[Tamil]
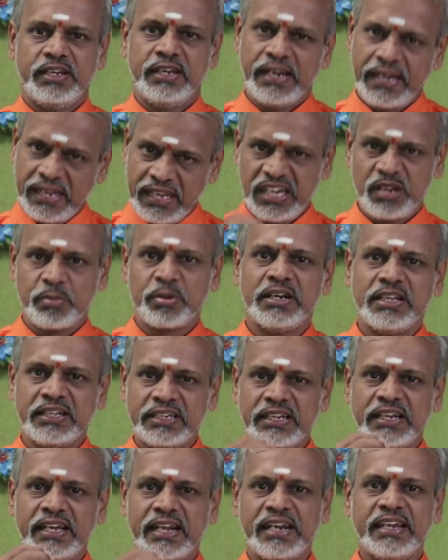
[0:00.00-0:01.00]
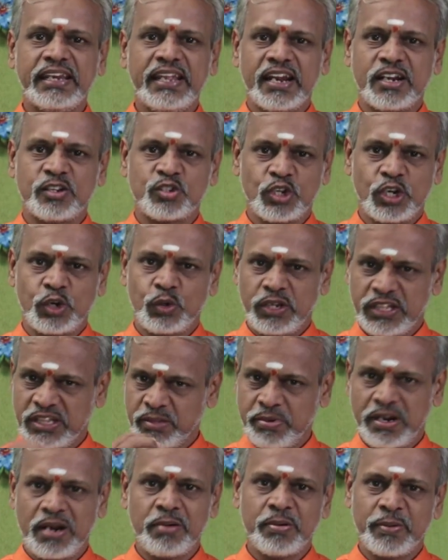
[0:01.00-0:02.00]
நிறைய நபர்களுக்கு ஹிரண்யான்னு சொல்லக்கூடிய
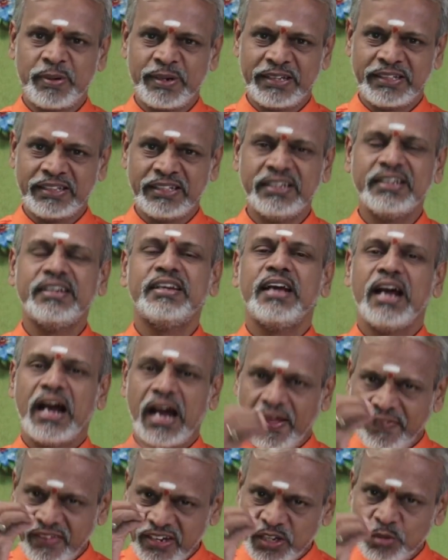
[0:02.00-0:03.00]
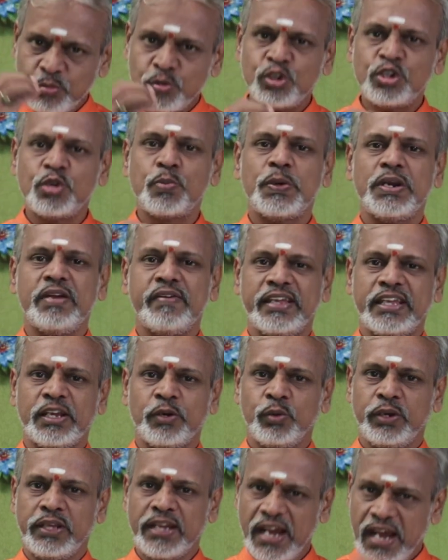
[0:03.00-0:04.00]
இந்த ப்ராப்ளம் இருக்குது அதற்கு முற்றுப்புள்ளி
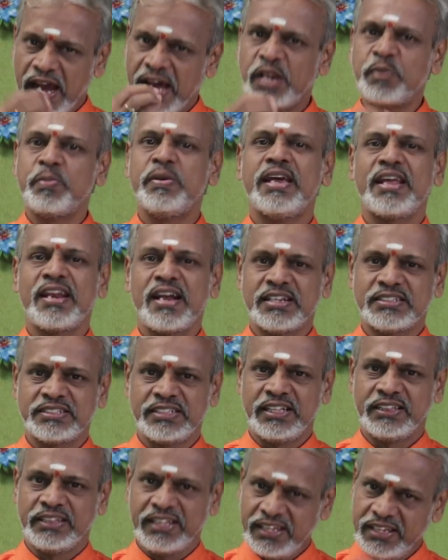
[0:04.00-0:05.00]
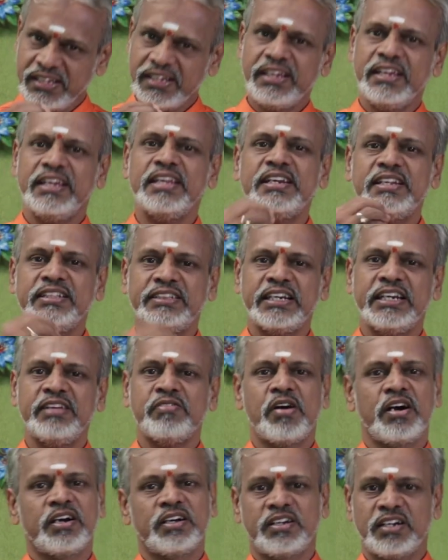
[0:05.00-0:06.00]
வைக்கக்கூடிய அருமையான ஆசனத்தை இன்று
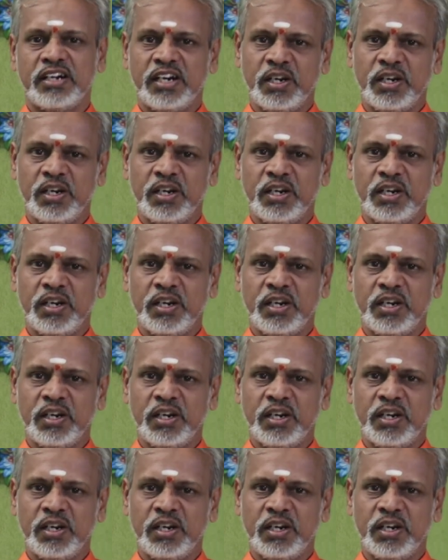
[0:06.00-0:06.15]
தெளிவாக